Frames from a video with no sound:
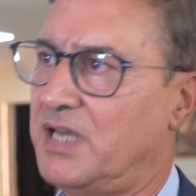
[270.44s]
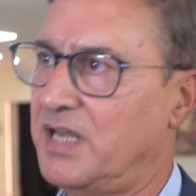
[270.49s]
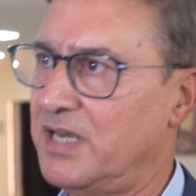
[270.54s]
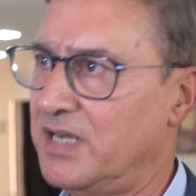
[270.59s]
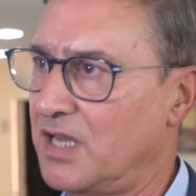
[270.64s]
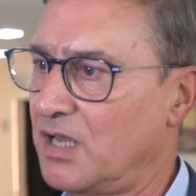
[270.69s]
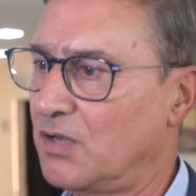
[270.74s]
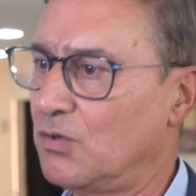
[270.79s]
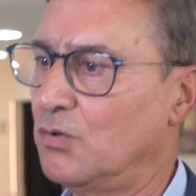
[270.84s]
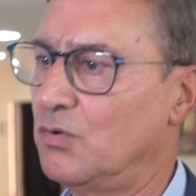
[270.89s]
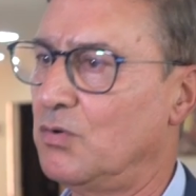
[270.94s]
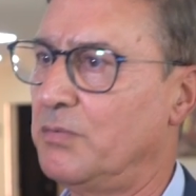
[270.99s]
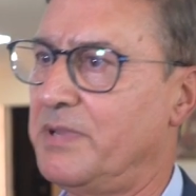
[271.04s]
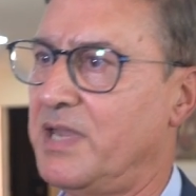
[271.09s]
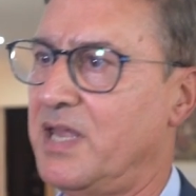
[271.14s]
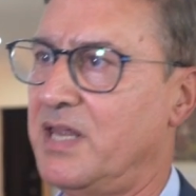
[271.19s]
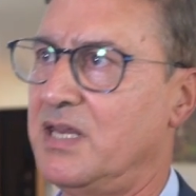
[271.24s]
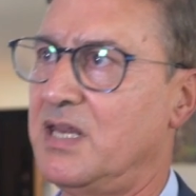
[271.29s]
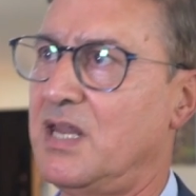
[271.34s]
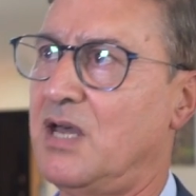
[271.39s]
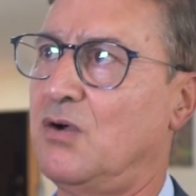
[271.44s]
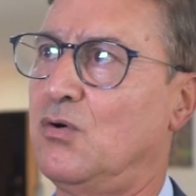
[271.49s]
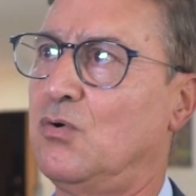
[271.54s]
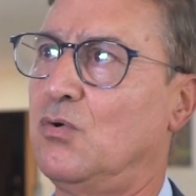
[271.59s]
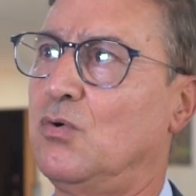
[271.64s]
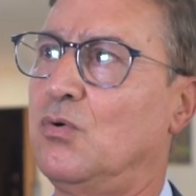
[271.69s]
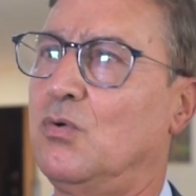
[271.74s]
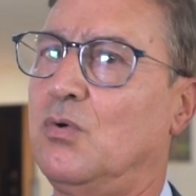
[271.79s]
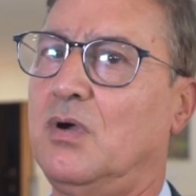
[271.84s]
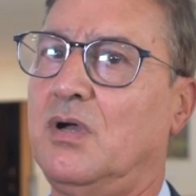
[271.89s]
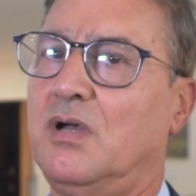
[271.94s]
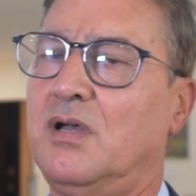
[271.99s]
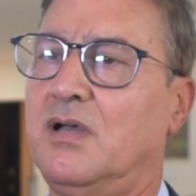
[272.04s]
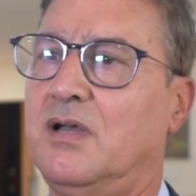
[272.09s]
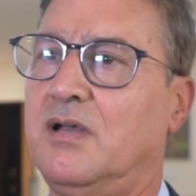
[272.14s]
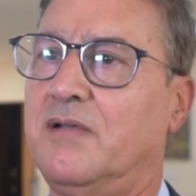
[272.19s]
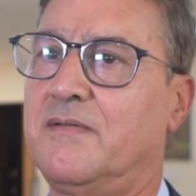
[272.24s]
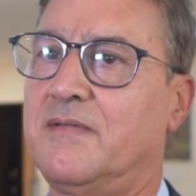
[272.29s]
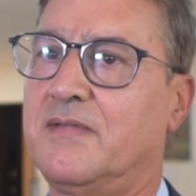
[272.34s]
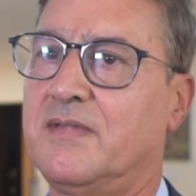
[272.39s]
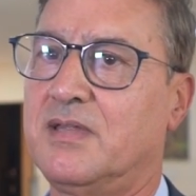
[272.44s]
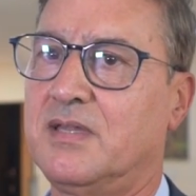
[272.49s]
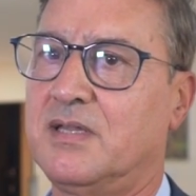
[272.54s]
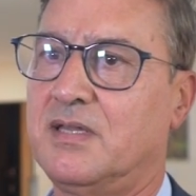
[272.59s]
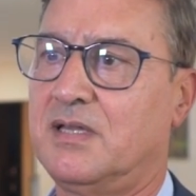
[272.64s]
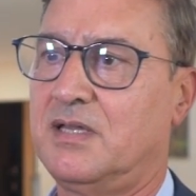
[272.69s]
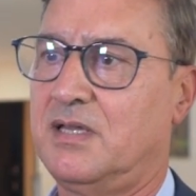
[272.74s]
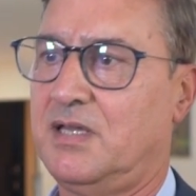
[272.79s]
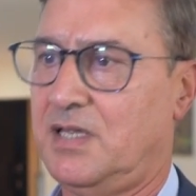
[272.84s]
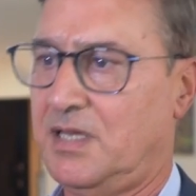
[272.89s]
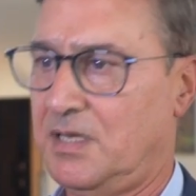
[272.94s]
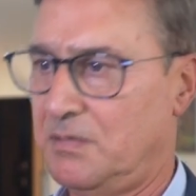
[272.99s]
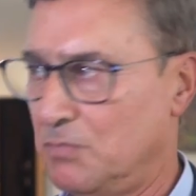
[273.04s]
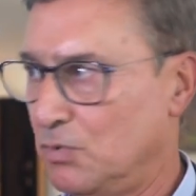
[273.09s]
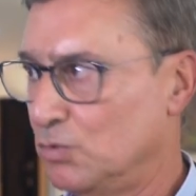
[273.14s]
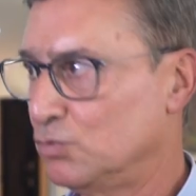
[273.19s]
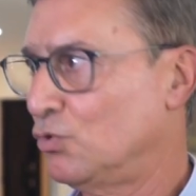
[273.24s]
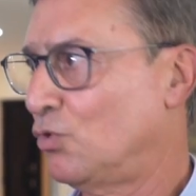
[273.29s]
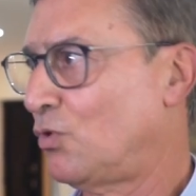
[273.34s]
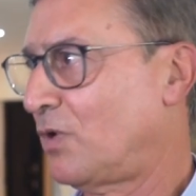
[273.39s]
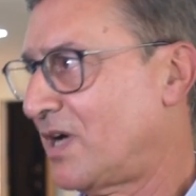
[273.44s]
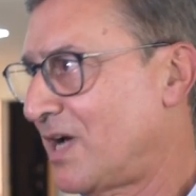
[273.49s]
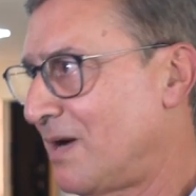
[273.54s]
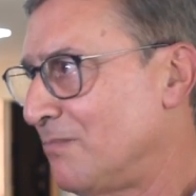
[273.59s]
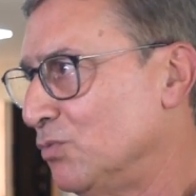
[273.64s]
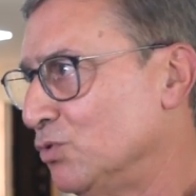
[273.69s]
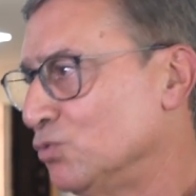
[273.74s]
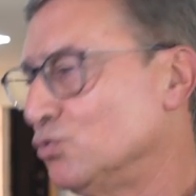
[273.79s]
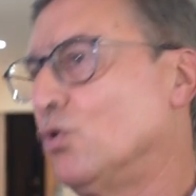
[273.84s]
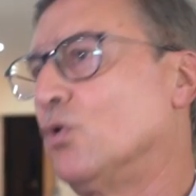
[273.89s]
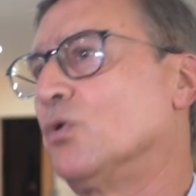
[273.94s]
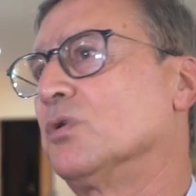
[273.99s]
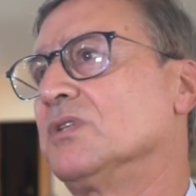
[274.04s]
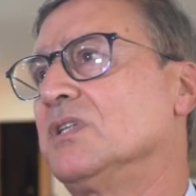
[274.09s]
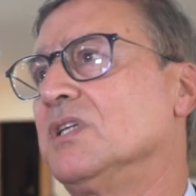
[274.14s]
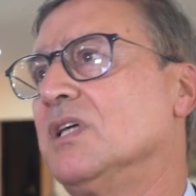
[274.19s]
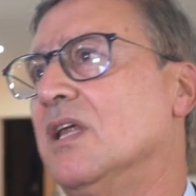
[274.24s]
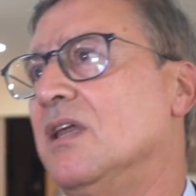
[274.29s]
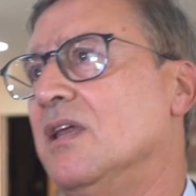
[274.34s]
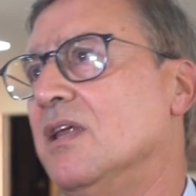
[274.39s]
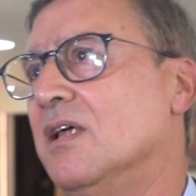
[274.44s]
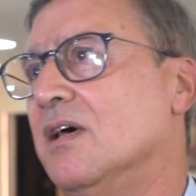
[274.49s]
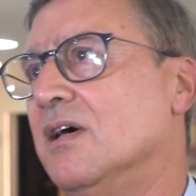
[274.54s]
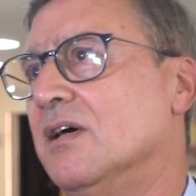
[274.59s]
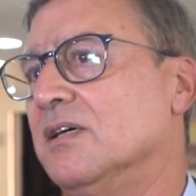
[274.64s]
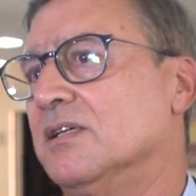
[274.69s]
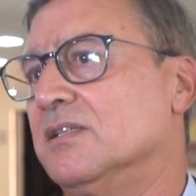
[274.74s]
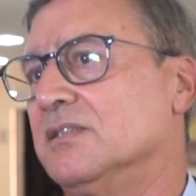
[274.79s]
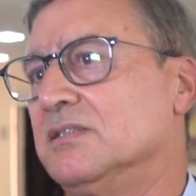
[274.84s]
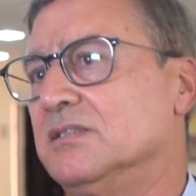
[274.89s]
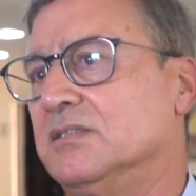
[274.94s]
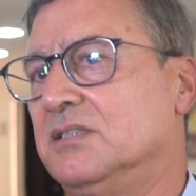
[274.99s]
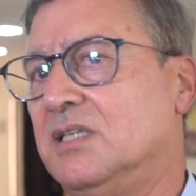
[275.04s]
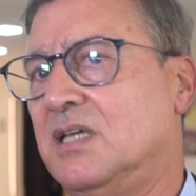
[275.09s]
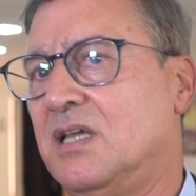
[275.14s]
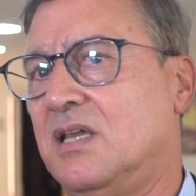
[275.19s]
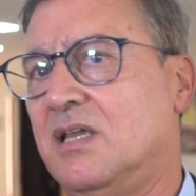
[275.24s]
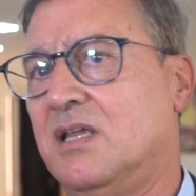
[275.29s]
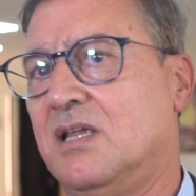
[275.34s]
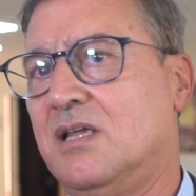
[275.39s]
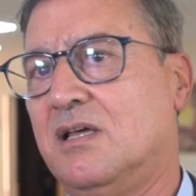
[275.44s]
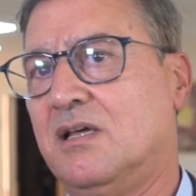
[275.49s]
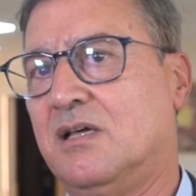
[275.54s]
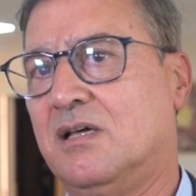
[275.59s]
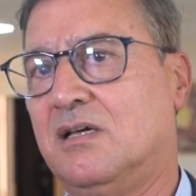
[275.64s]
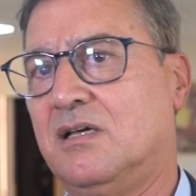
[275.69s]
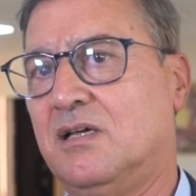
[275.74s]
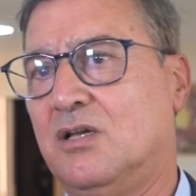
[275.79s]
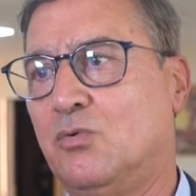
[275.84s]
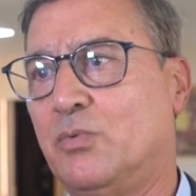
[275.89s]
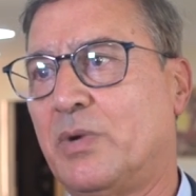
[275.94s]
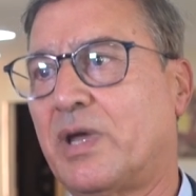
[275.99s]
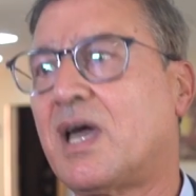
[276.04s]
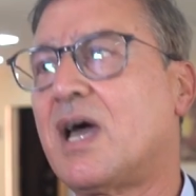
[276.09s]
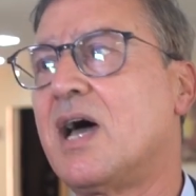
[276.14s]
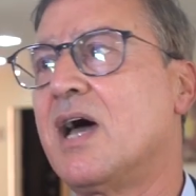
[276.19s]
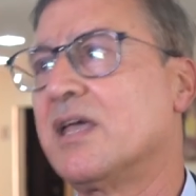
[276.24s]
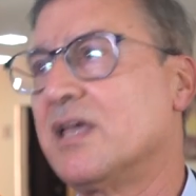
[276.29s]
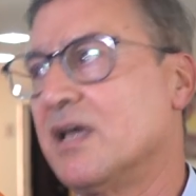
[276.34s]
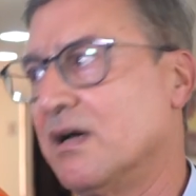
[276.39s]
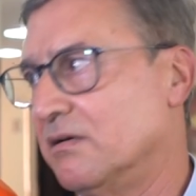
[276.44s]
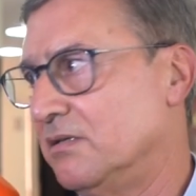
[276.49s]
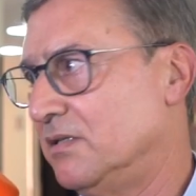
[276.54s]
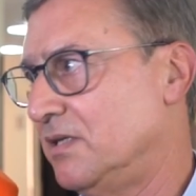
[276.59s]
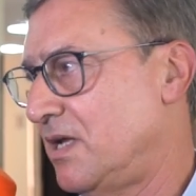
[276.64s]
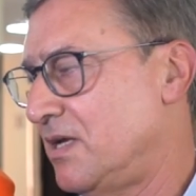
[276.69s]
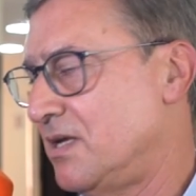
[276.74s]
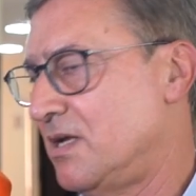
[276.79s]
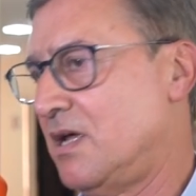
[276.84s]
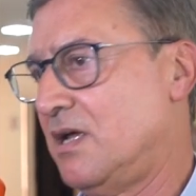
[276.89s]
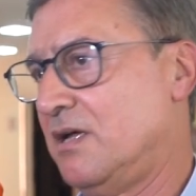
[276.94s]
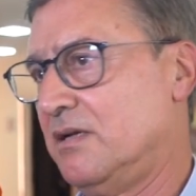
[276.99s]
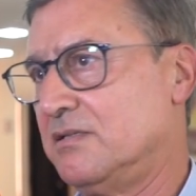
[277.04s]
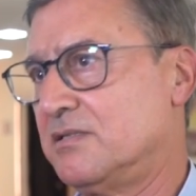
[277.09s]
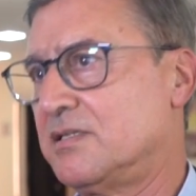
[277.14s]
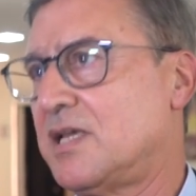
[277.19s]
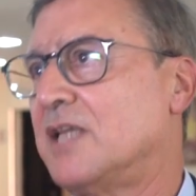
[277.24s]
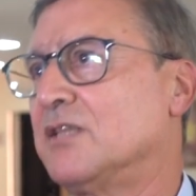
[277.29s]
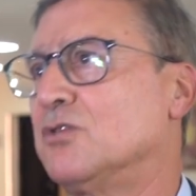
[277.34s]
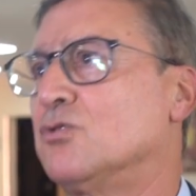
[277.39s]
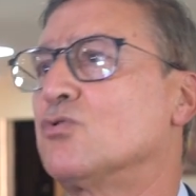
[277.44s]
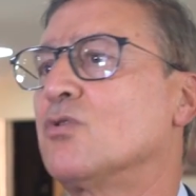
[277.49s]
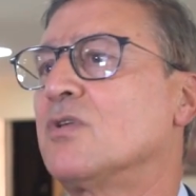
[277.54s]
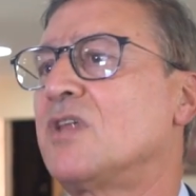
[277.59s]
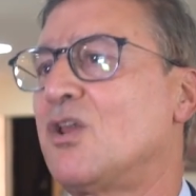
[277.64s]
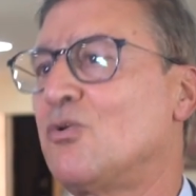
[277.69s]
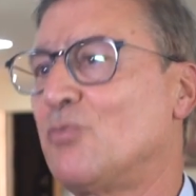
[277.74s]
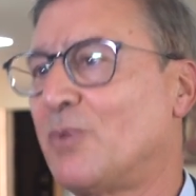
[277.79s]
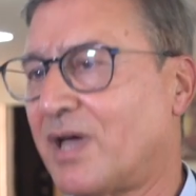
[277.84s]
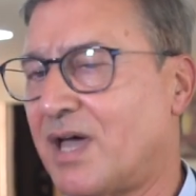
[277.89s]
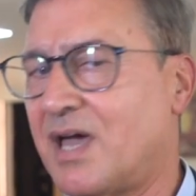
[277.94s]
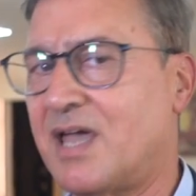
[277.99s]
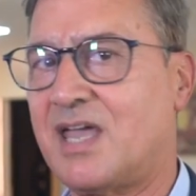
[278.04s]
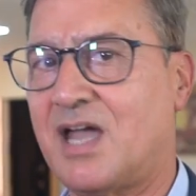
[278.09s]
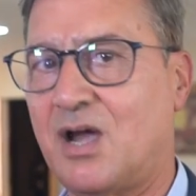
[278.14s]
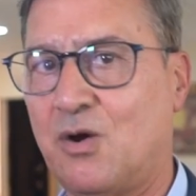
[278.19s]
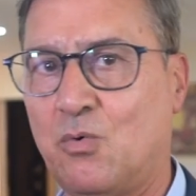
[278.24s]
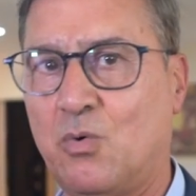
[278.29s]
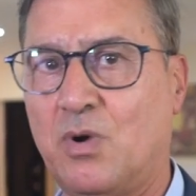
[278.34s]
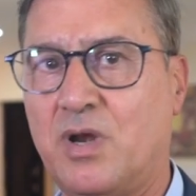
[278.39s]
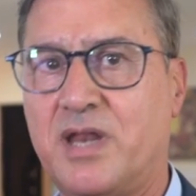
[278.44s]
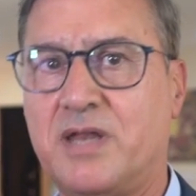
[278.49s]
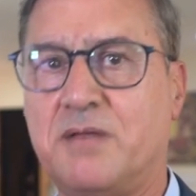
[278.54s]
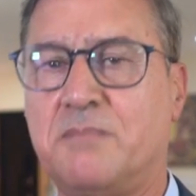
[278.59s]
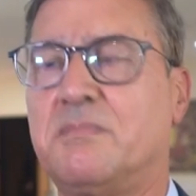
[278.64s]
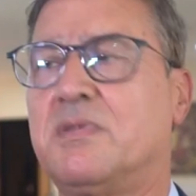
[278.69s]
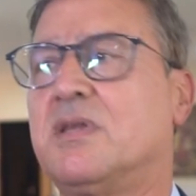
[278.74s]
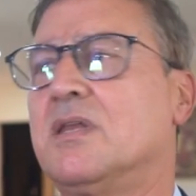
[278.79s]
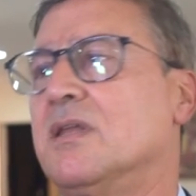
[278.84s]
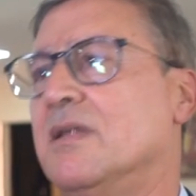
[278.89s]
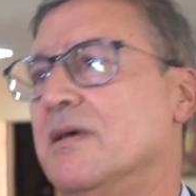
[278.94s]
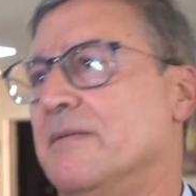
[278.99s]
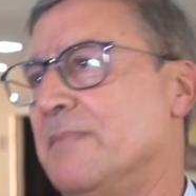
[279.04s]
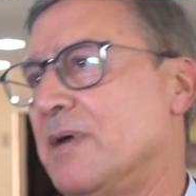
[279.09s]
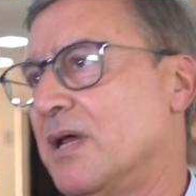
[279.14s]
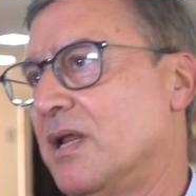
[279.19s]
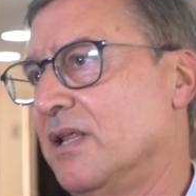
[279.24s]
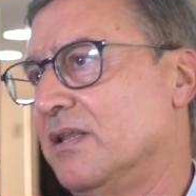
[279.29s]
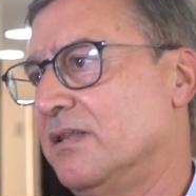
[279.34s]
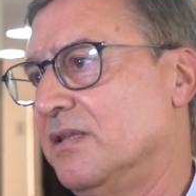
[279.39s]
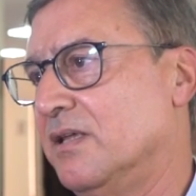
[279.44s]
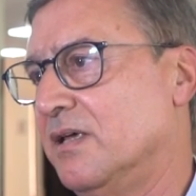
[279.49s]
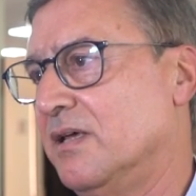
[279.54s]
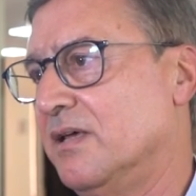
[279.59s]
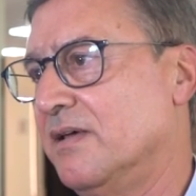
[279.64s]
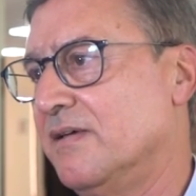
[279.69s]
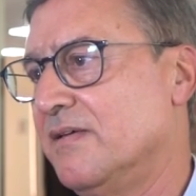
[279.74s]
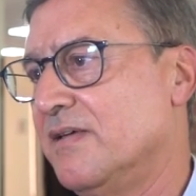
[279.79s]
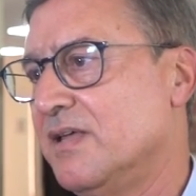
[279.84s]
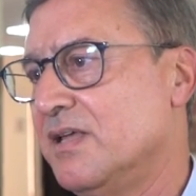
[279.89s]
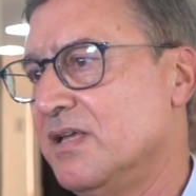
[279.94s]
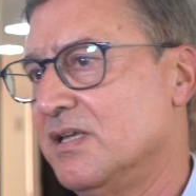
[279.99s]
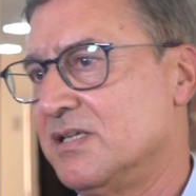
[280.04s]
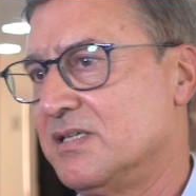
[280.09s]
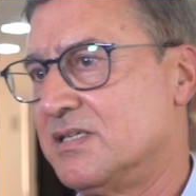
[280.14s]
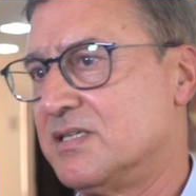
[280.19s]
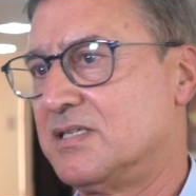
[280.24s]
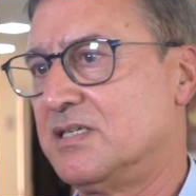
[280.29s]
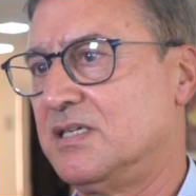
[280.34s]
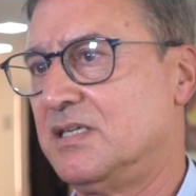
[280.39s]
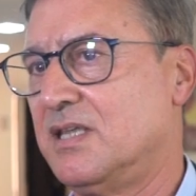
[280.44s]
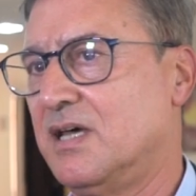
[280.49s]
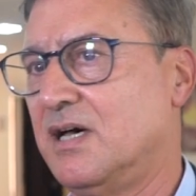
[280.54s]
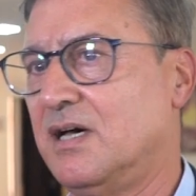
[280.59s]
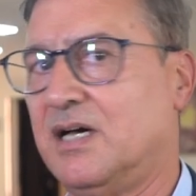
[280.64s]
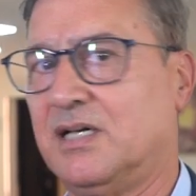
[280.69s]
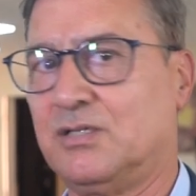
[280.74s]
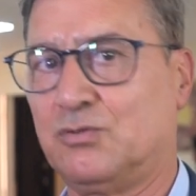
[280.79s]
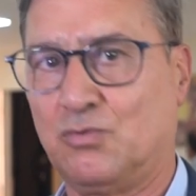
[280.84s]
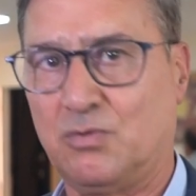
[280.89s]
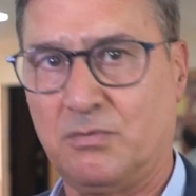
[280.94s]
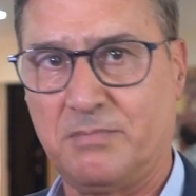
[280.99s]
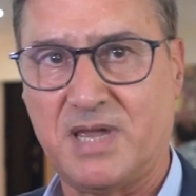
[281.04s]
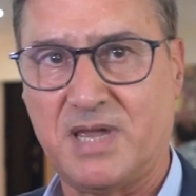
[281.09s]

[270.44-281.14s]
ان نقول بانه آه، الموضوع كموضوع ديال ديال الوقايه لان نتحدث على الوقايه اولا من مرض السيده اظن